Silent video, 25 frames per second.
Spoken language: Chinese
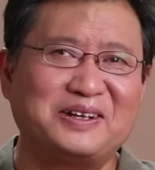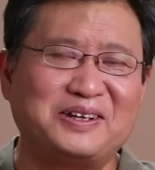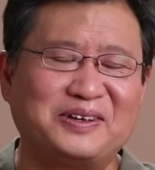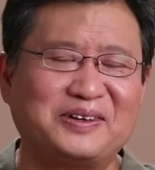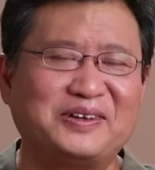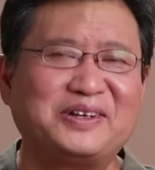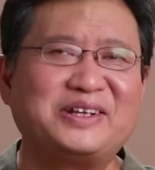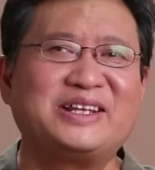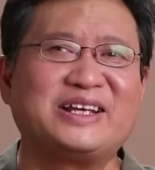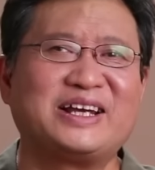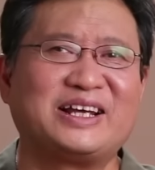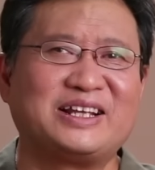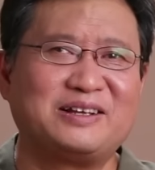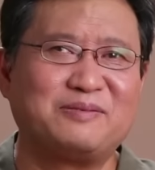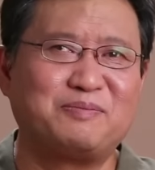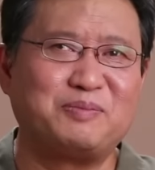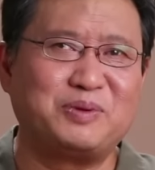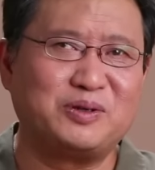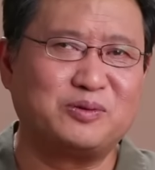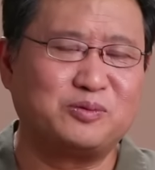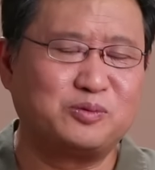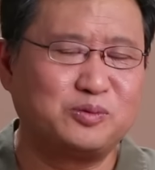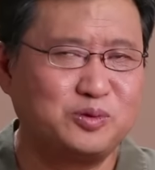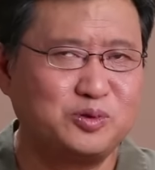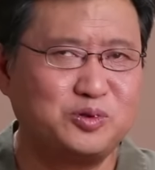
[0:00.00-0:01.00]
有一点呢，
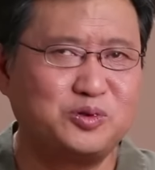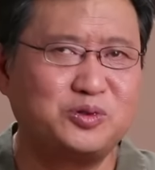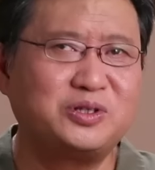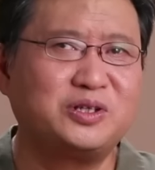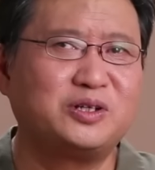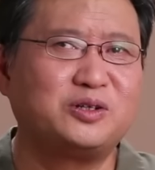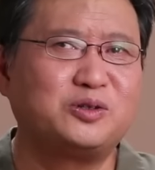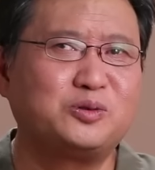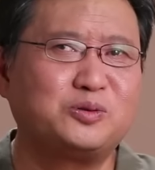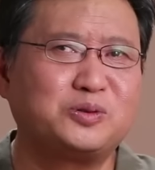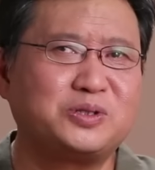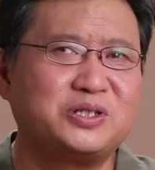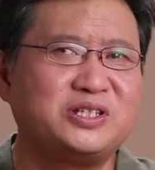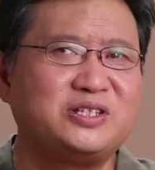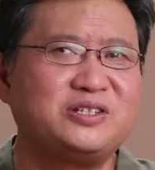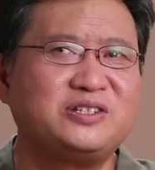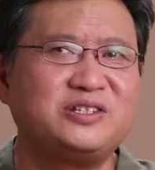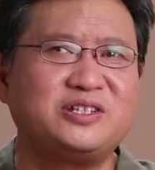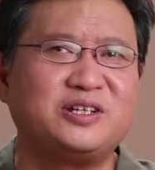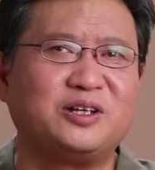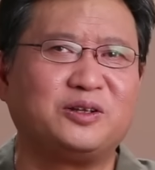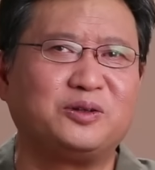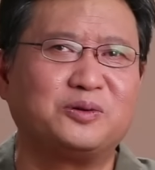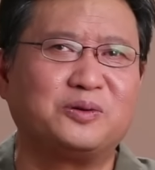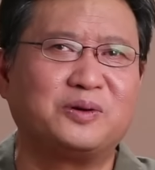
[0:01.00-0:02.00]
比乌军的入
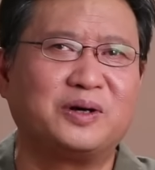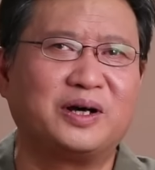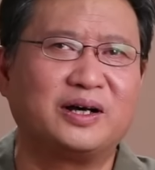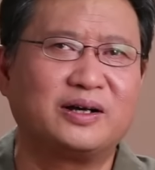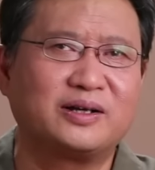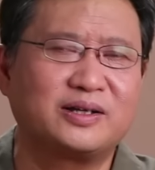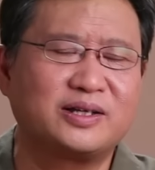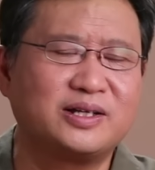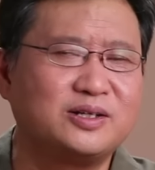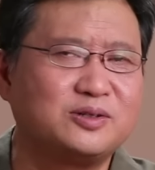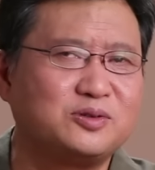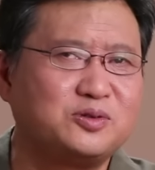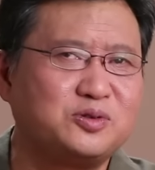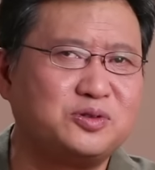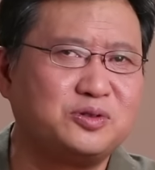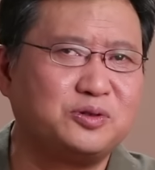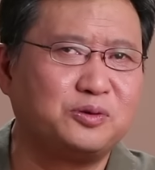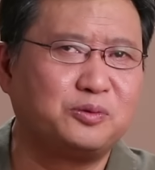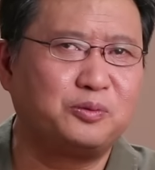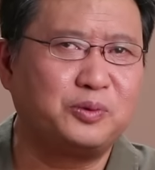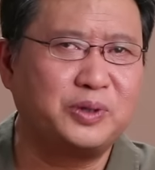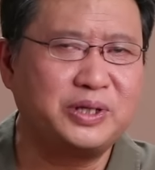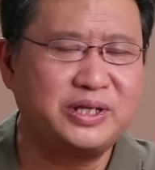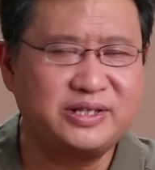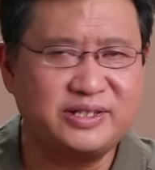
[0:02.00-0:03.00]
侵行动啊更具
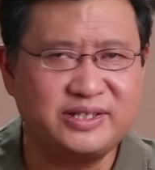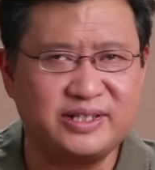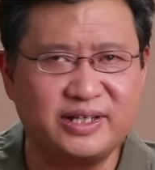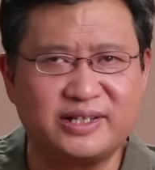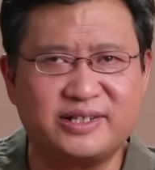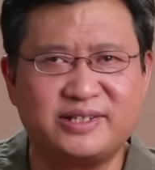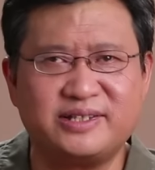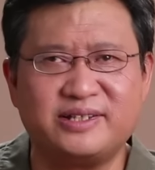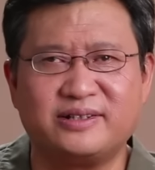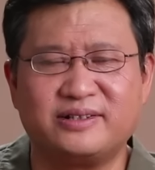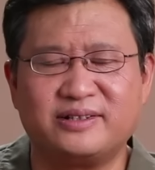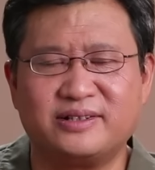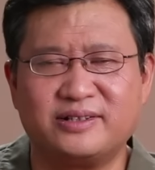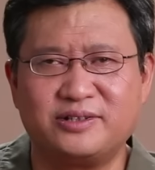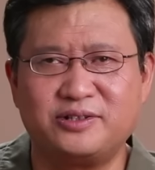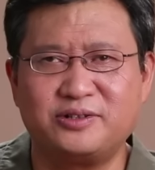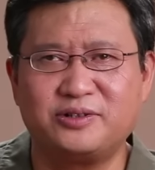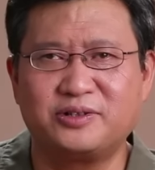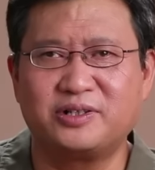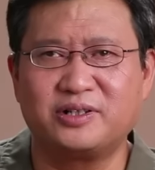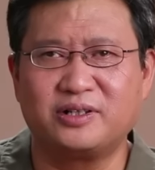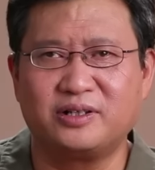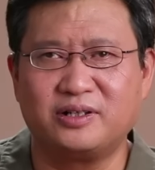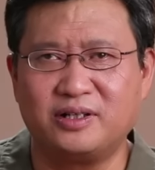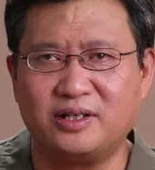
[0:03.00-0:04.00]
威胁性的，
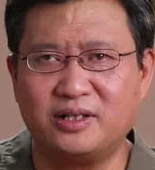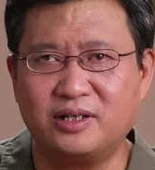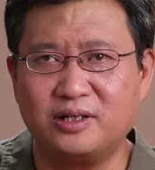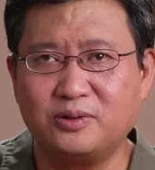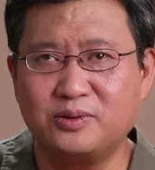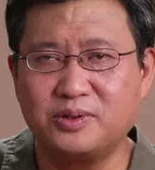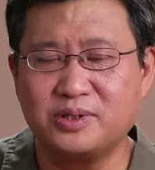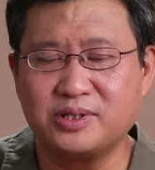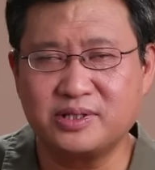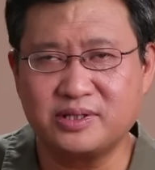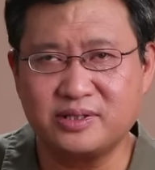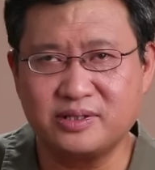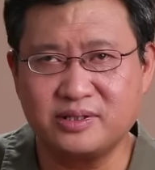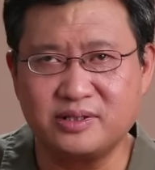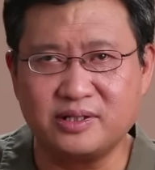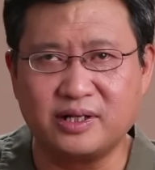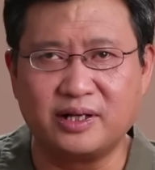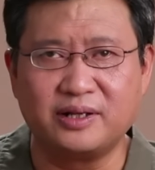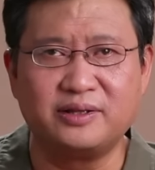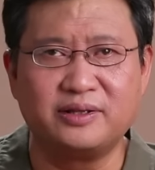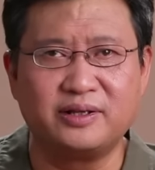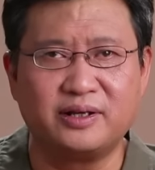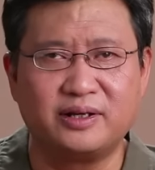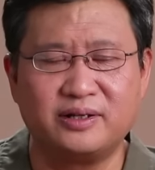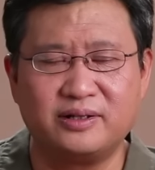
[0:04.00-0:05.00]
就是俄罗斯
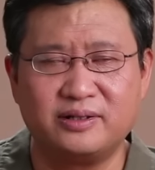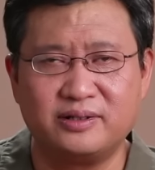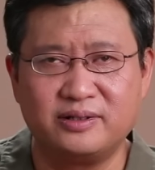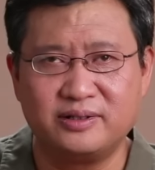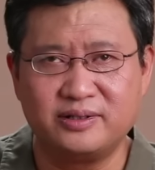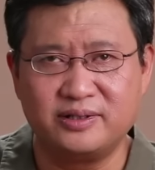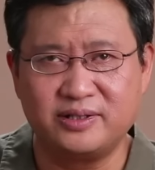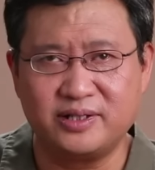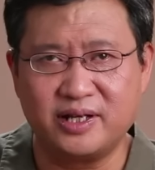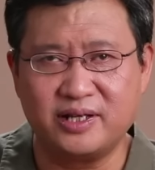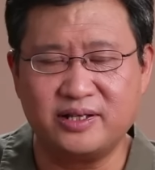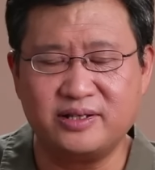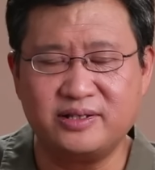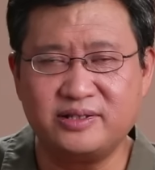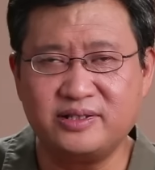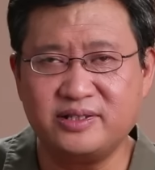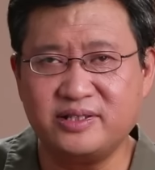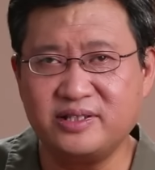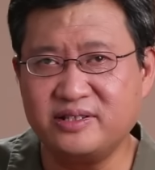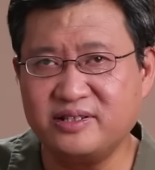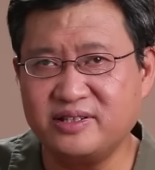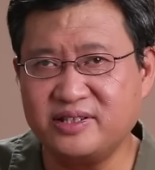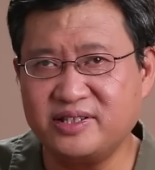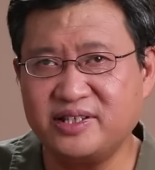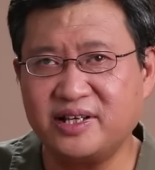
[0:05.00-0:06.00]
人的人
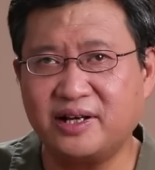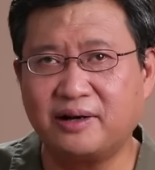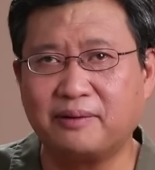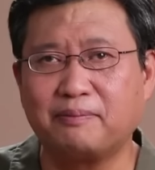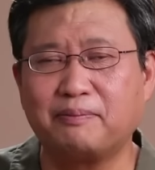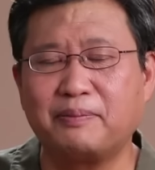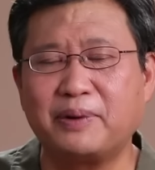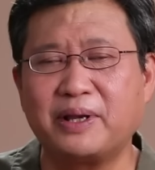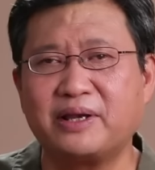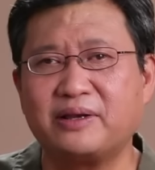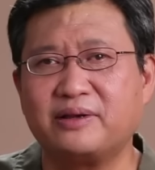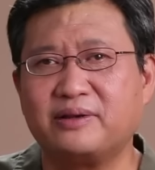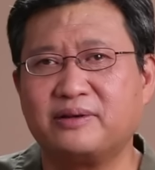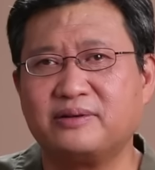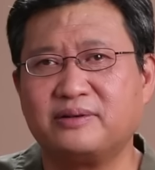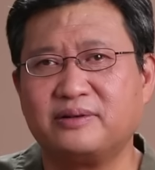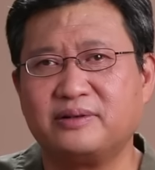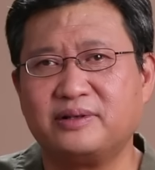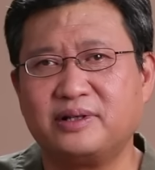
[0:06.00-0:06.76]
心向背。